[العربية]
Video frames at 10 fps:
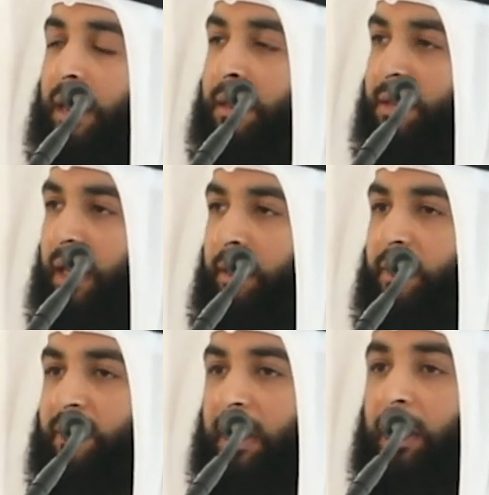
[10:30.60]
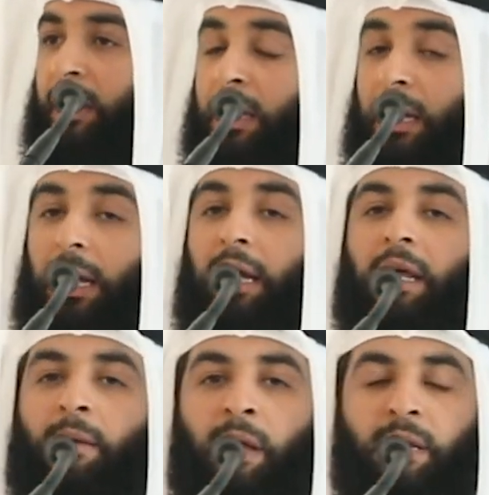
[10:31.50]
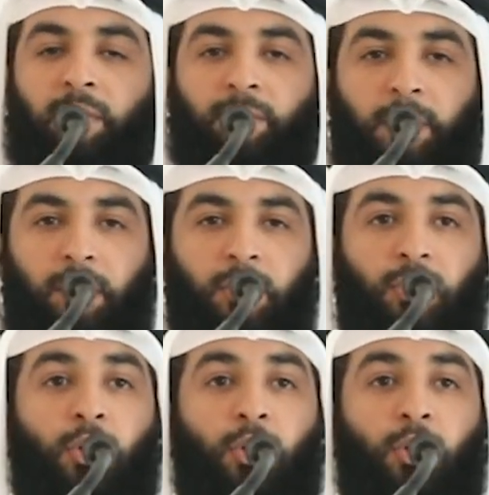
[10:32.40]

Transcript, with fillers: أن تحرص على ما ينفعك